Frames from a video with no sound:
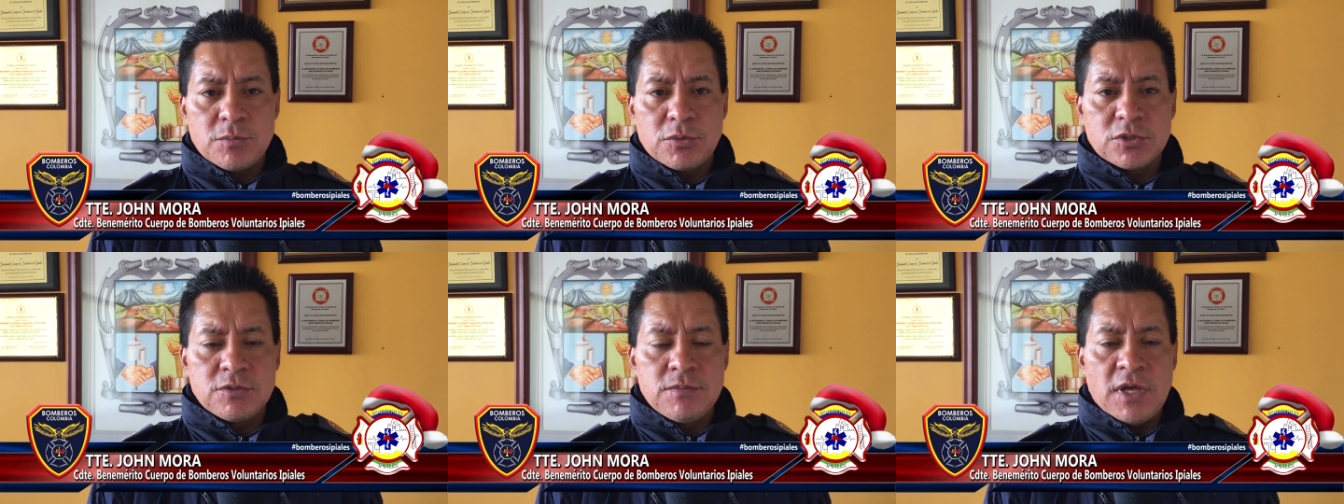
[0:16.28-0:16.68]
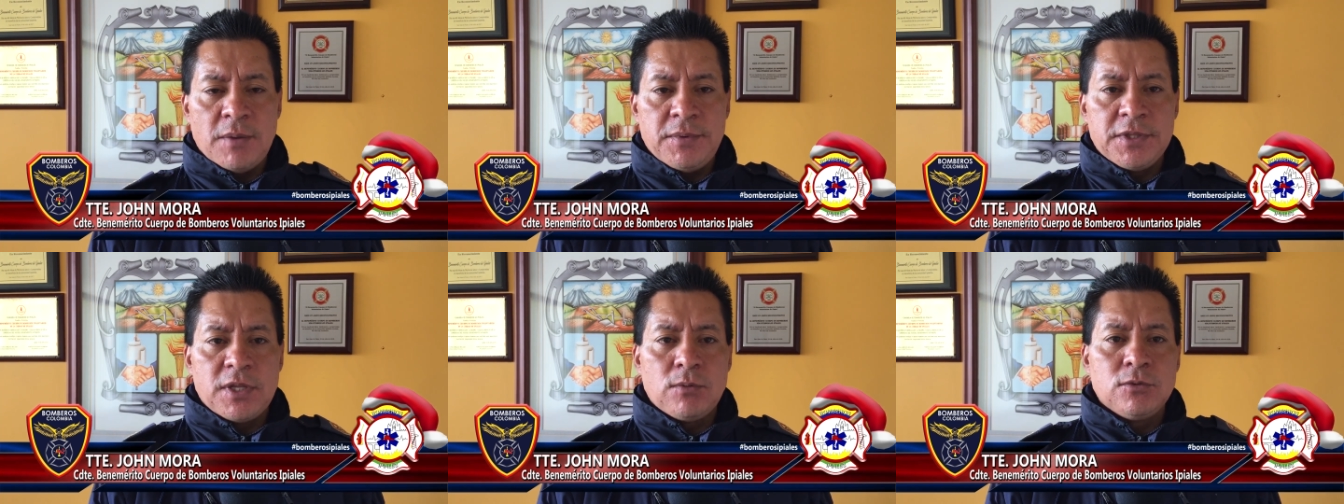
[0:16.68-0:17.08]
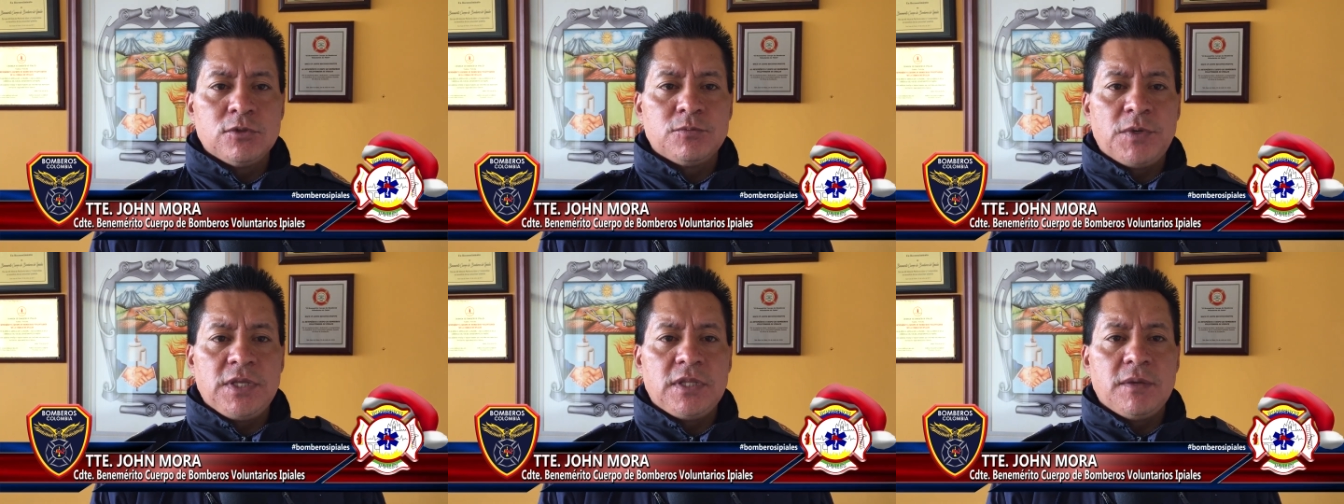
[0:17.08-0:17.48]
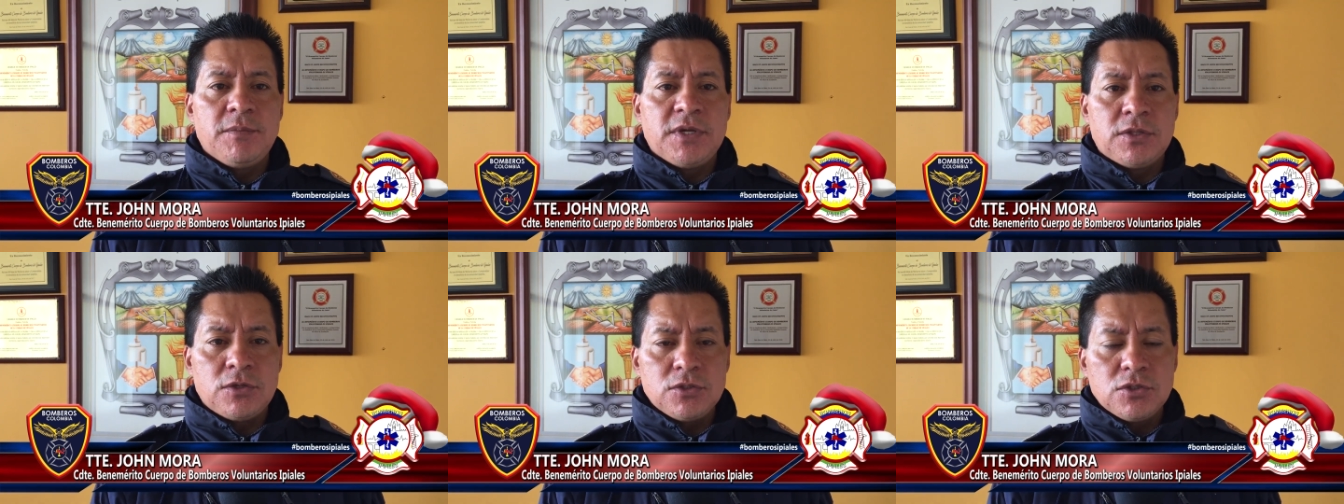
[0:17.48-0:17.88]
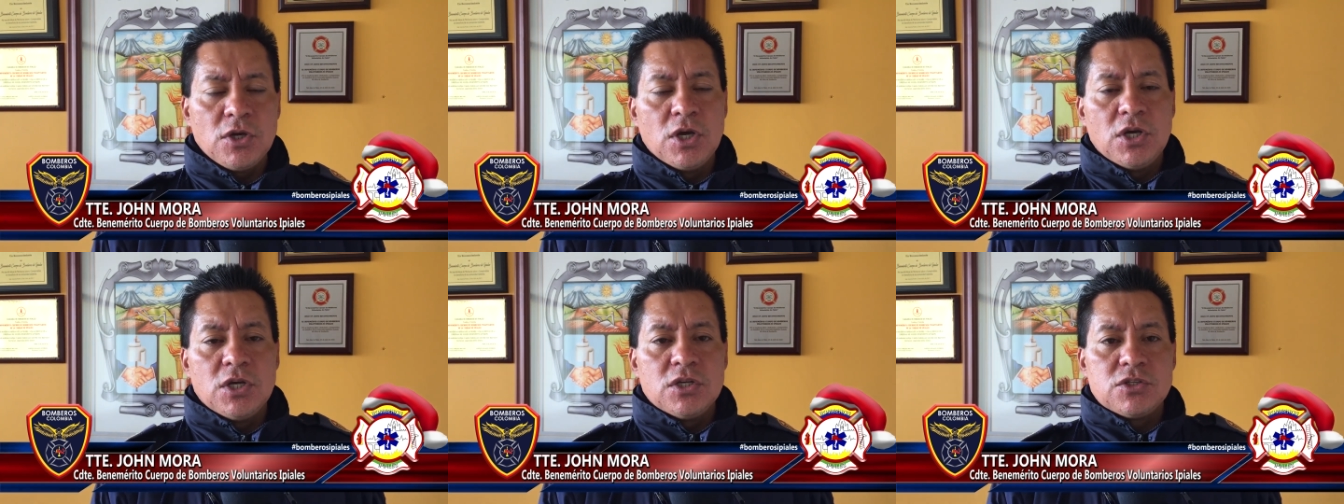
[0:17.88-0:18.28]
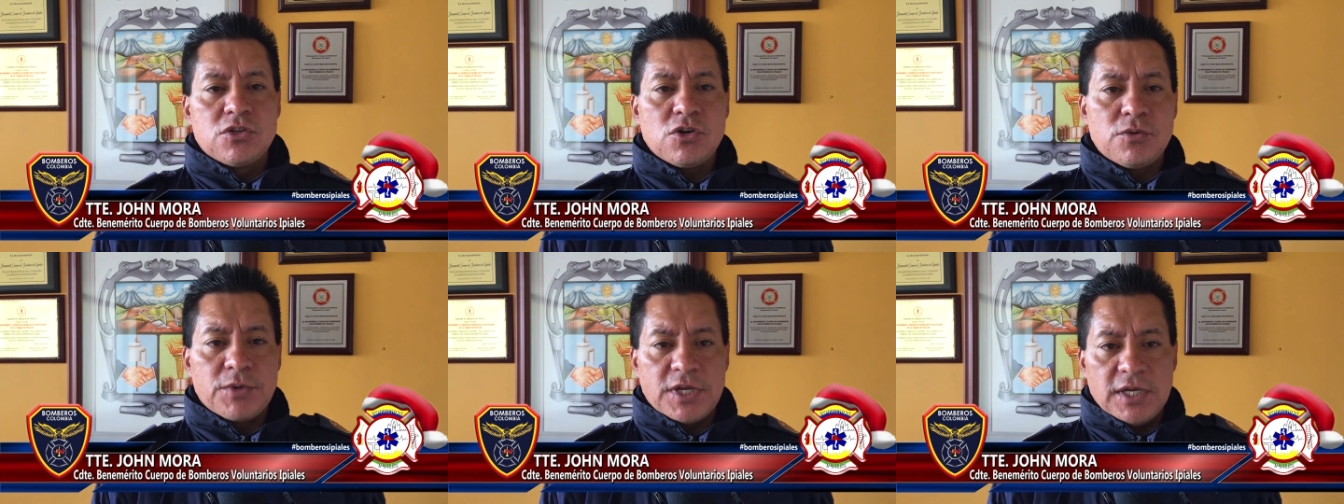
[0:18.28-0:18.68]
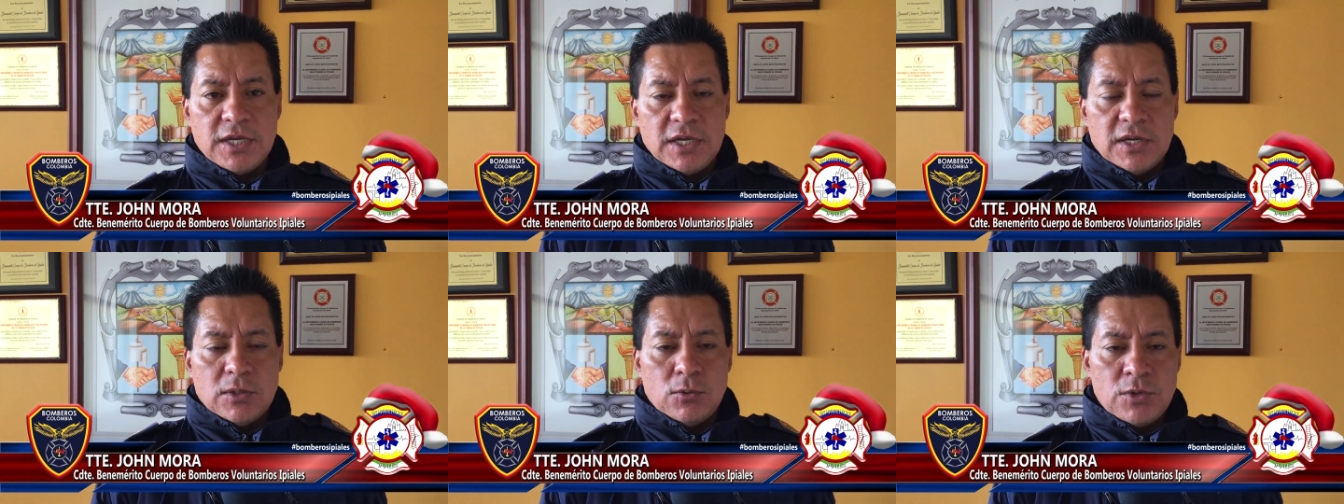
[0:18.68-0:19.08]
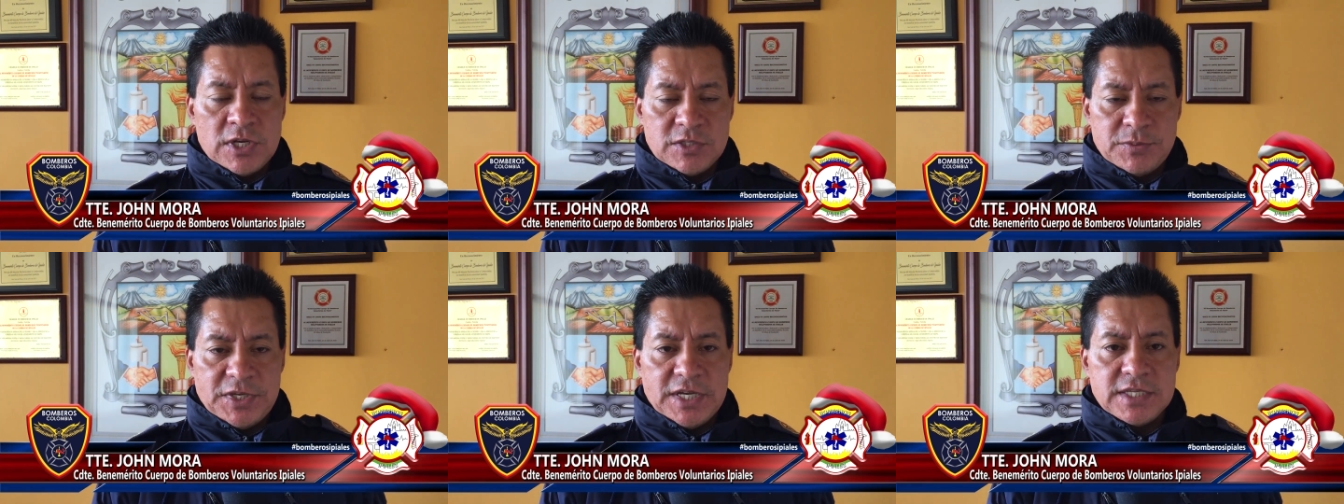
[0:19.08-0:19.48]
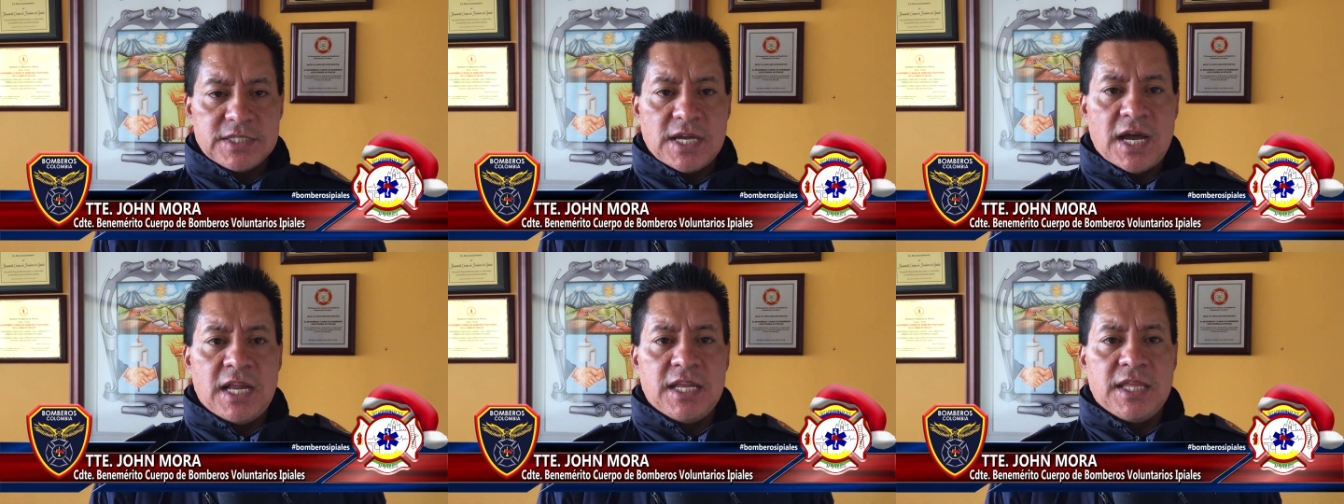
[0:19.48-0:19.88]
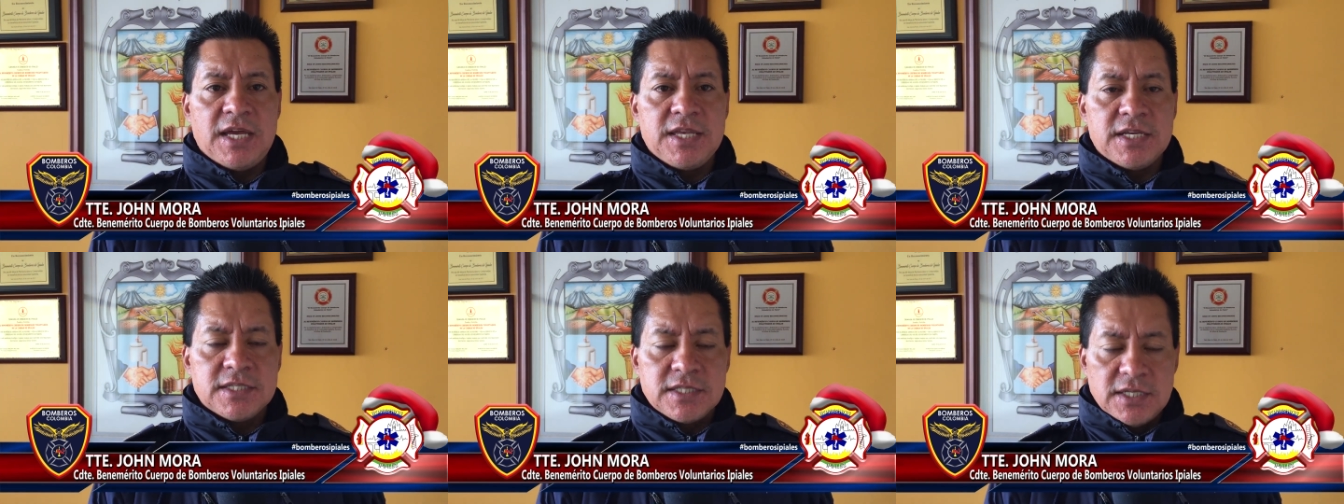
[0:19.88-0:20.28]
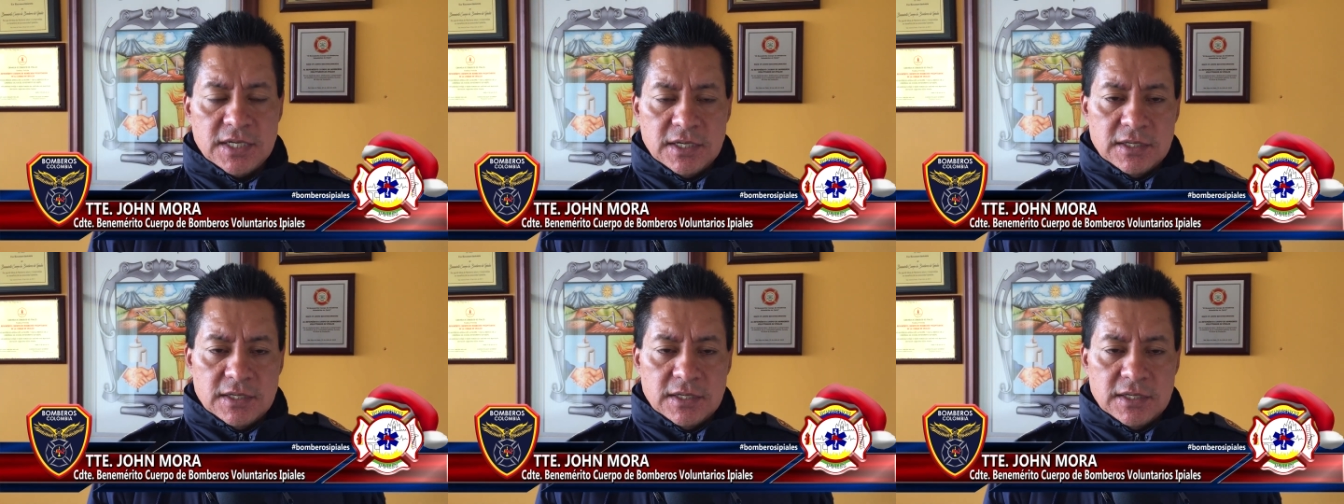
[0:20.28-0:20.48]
aproximadamente a unos 20 metros sobre unas vías aledañas.